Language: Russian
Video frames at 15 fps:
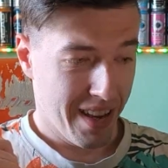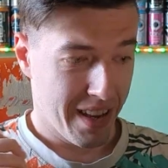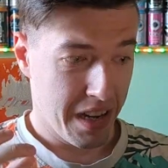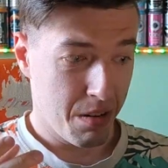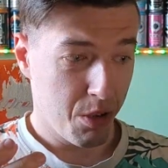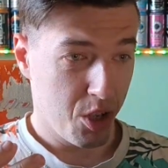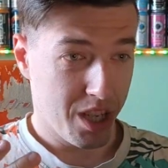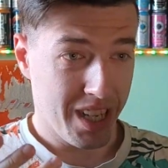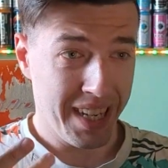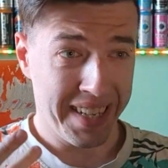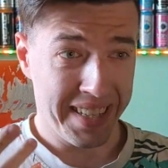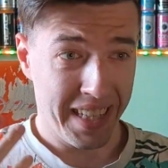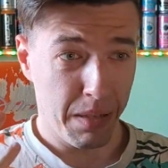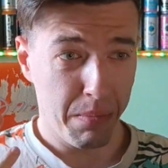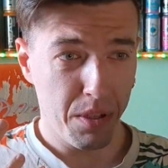Короче, как
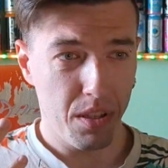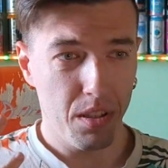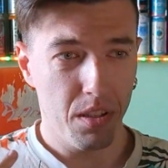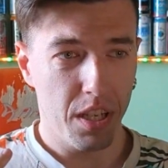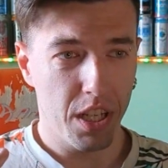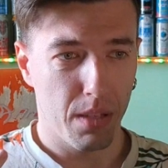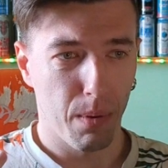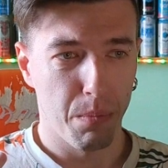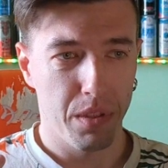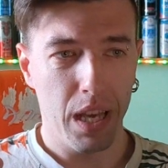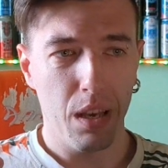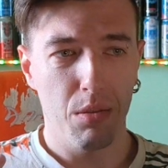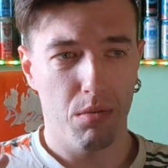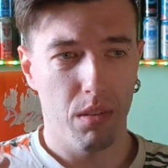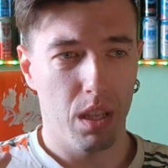это объяснить? Я сейчас
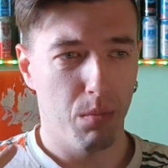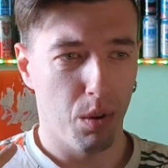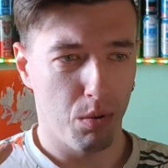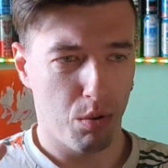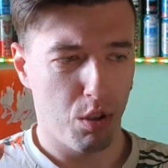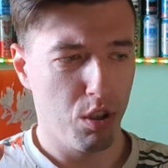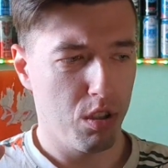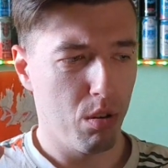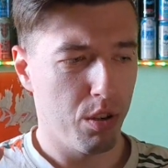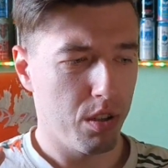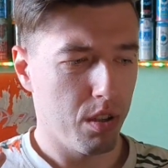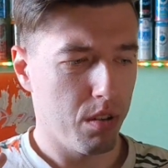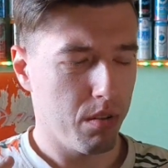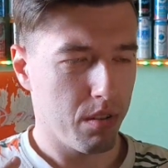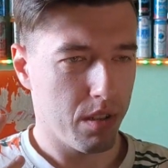попытаюсь, но это будет очень сложно.